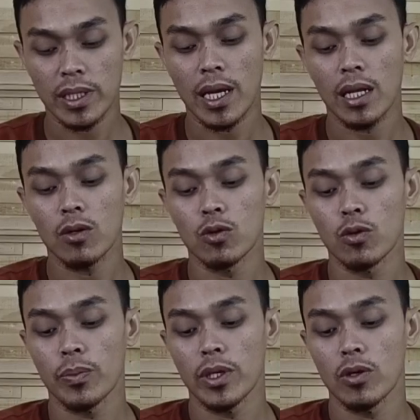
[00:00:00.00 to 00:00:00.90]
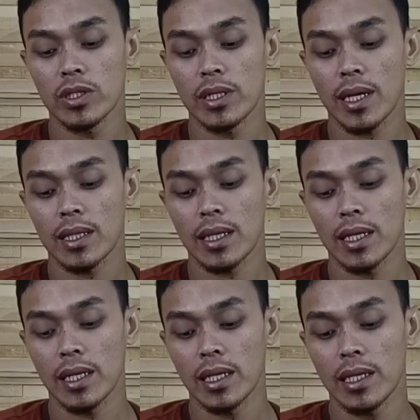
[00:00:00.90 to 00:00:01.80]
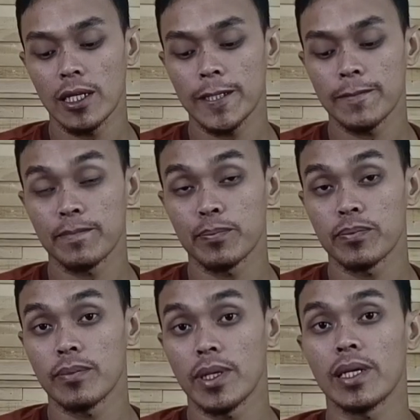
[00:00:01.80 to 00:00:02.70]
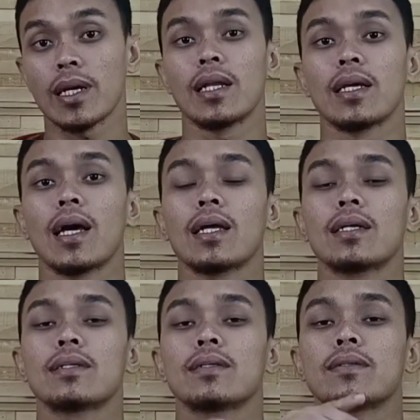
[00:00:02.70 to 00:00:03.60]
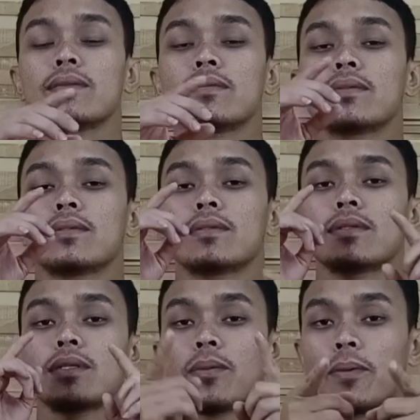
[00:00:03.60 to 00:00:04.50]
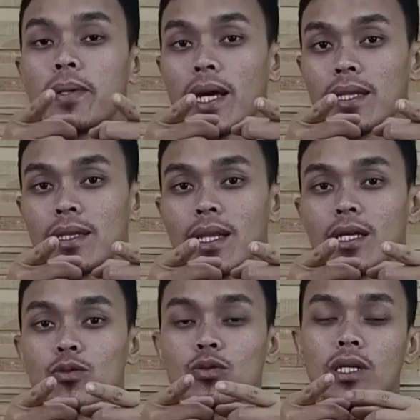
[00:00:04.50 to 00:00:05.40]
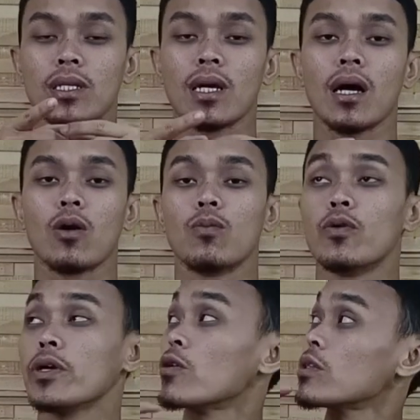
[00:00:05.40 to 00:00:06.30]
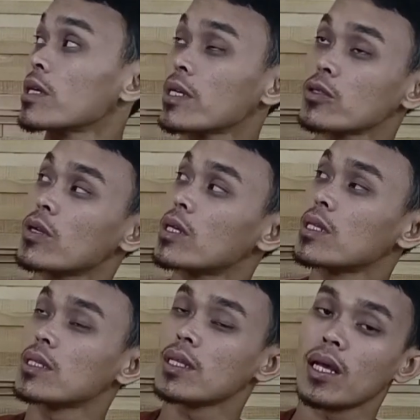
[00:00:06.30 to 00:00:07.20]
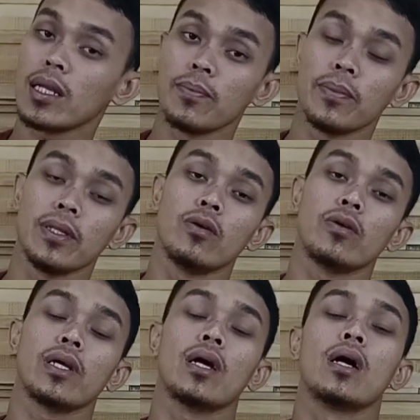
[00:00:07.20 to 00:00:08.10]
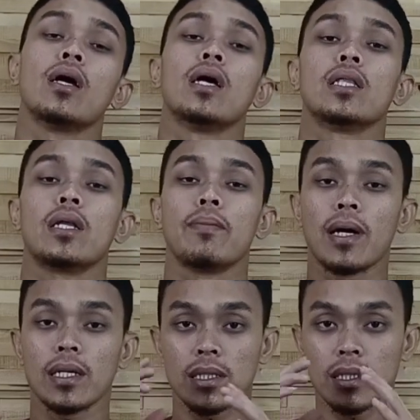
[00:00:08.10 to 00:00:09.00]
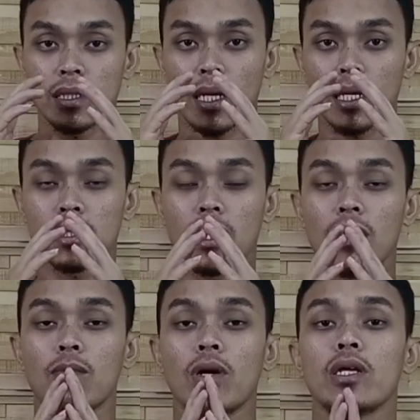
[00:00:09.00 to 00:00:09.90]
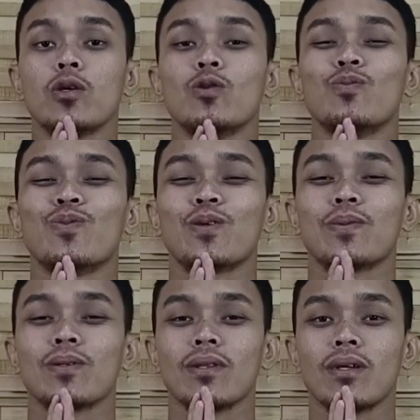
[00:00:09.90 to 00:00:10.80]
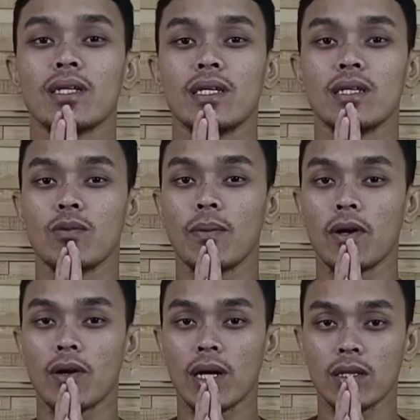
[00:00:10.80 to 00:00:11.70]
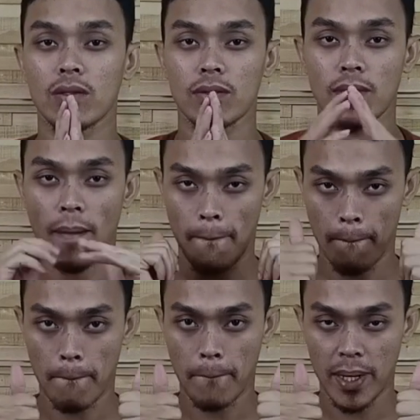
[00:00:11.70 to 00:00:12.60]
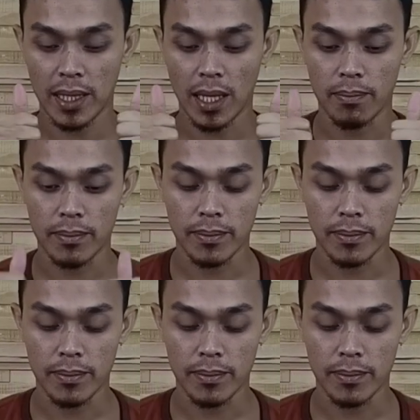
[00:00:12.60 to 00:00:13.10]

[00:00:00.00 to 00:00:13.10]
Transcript: sekian untuk video singkat kali ini bagi kalian yang berminat langsung saja hubungi kontak yang sudah tertera di video ya terima kasih assalamualaikum warahmatullahi wabarakatuh mantap